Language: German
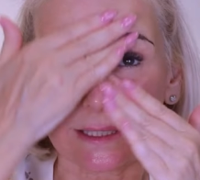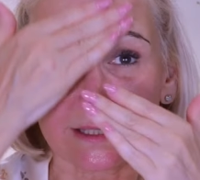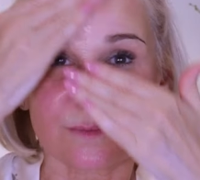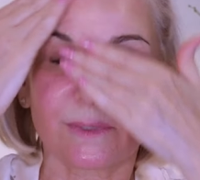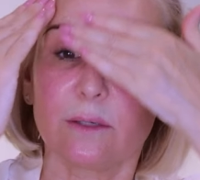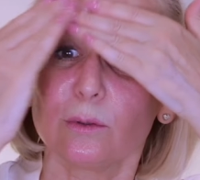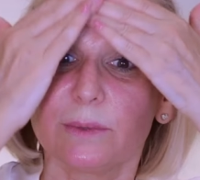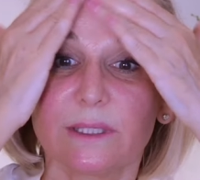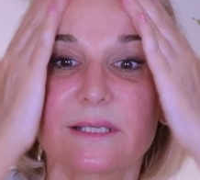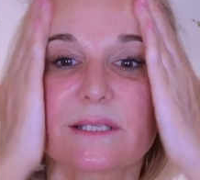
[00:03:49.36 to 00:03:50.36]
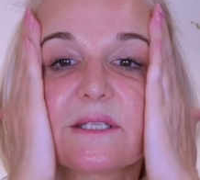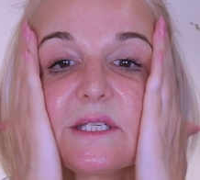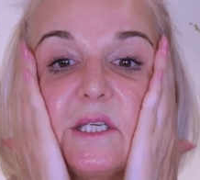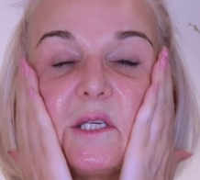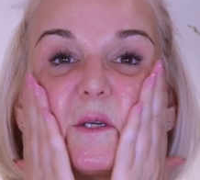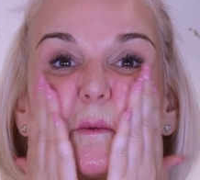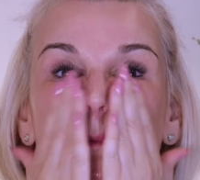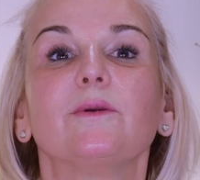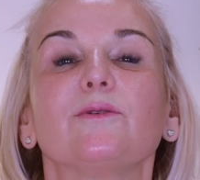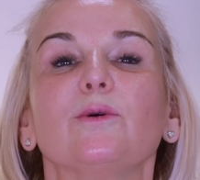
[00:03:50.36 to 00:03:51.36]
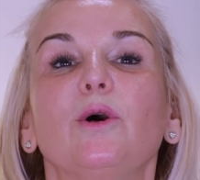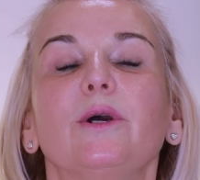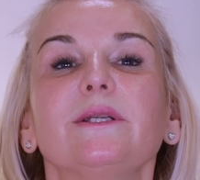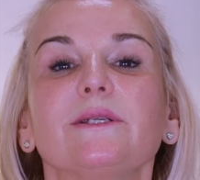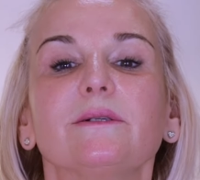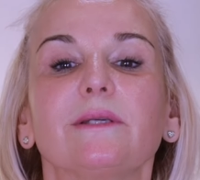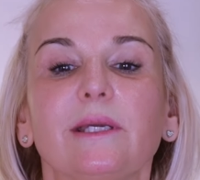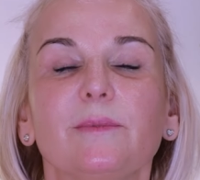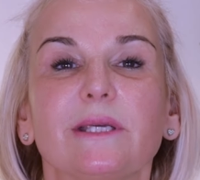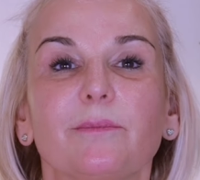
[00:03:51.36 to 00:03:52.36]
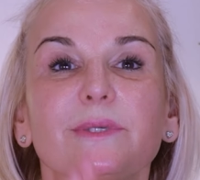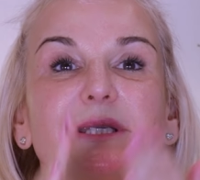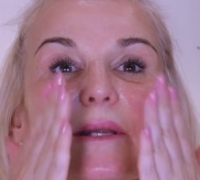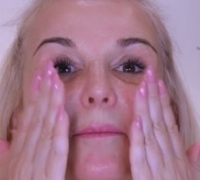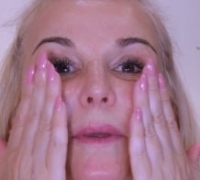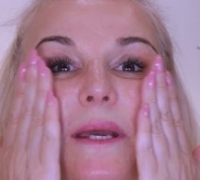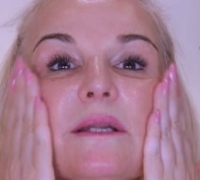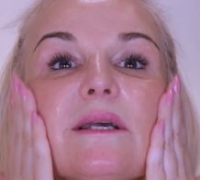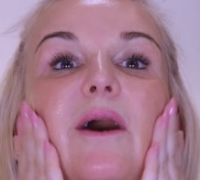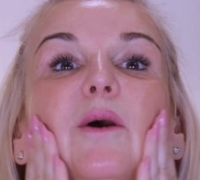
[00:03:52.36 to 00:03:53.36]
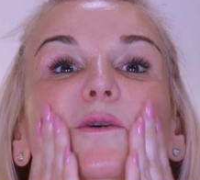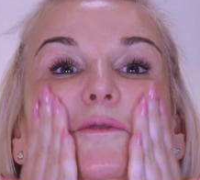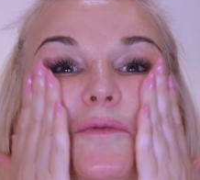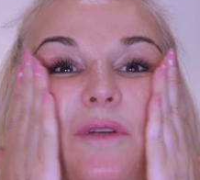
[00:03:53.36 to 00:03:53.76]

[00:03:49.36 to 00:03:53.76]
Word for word: erstmal über das Gesicht. So, heute gebe ich ein bisschen mehr drauf,